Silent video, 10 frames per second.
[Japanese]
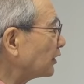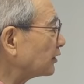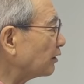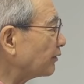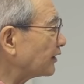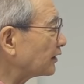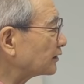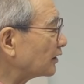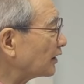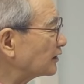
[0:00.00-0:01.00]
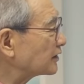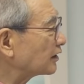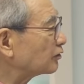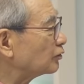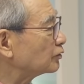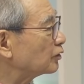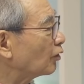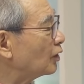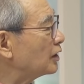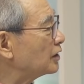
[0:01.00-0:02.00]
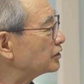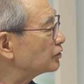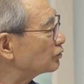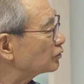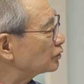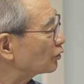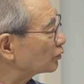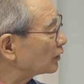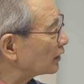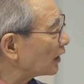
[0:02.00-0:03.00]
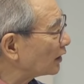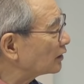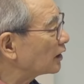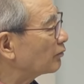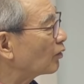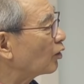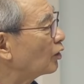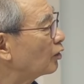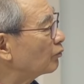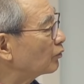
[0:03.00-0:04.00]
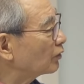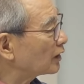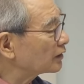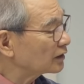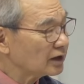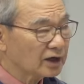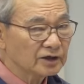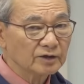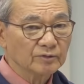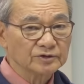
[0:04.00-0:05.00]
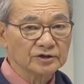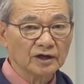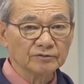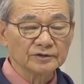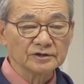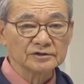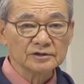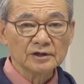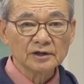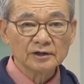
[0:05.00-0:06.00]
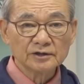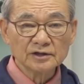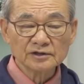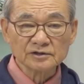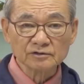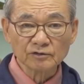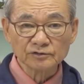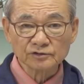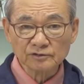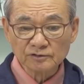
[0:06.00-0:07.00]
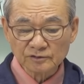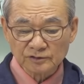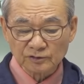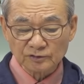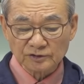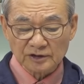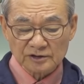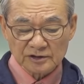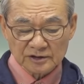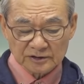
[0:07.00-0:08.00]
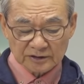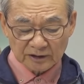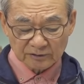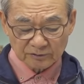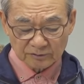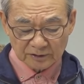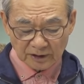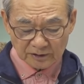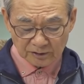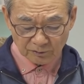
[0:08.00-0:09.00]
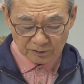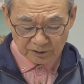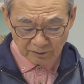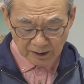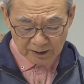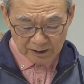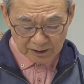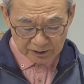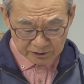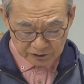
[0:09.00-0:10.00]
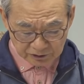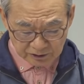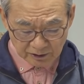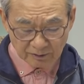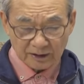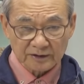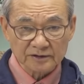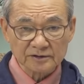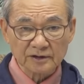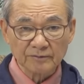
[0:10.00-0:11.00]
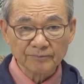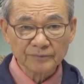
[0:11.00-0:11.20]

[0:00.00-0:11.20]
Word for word: なテーマであった。なぜかというと、宗教的背景も文化的背景も違うんです。イエスを救い主として信じたという点においては一致しているわけですね。